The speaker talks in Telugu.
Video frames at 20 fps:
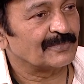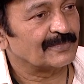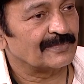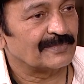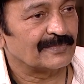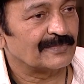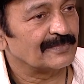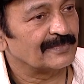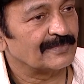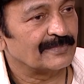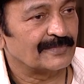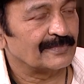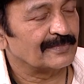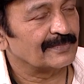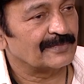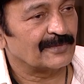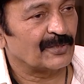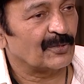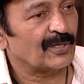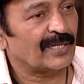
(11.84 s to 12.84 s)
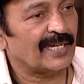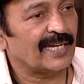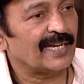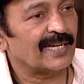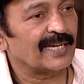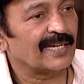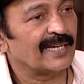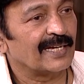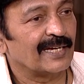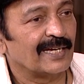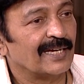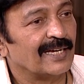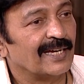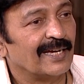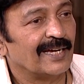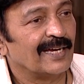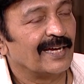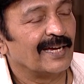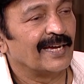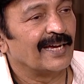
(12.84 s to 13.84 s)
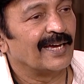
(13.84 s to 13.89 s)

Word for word: అదే ఓన్ ప్రొడక్షన్ కాబట్టి